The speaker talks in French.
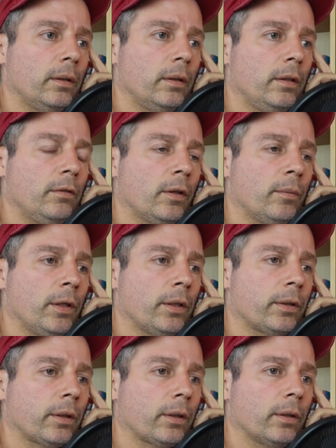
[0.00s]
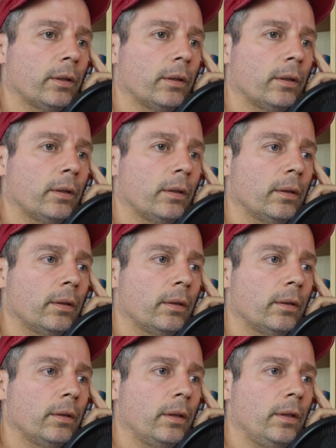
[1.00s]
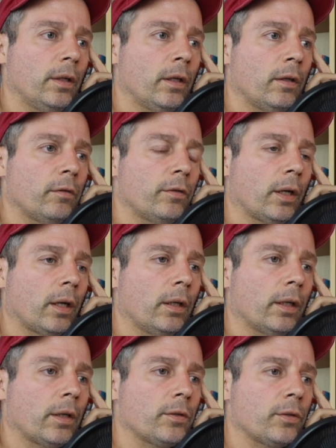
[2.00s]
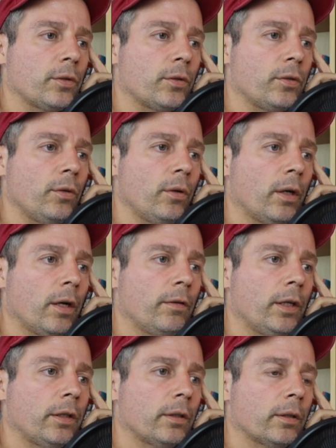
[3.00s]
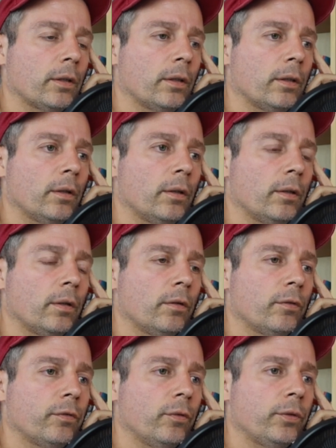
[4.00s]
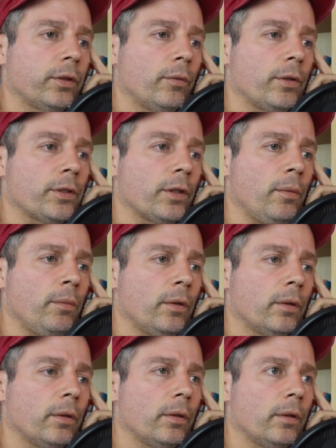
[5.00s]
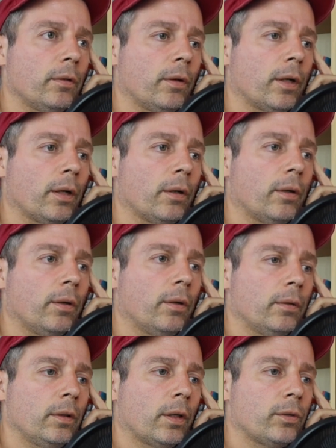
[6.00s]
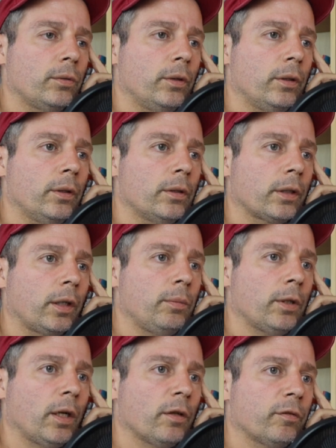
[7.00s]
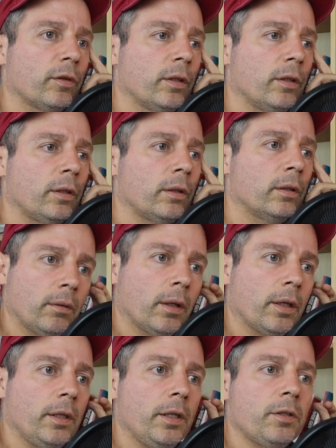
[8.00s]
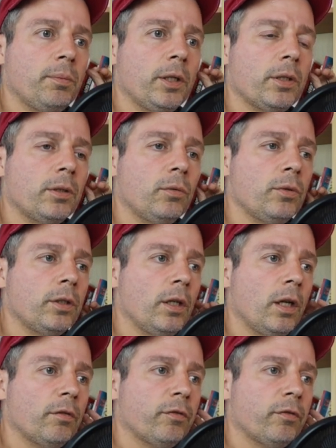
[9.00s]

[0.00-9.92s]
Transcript: Il va mettre des liens vers les réseaux sociaux avec Fonta Voilà. Il rajoute des scripts à la fin. Voilà, il explique tout ce qu'il a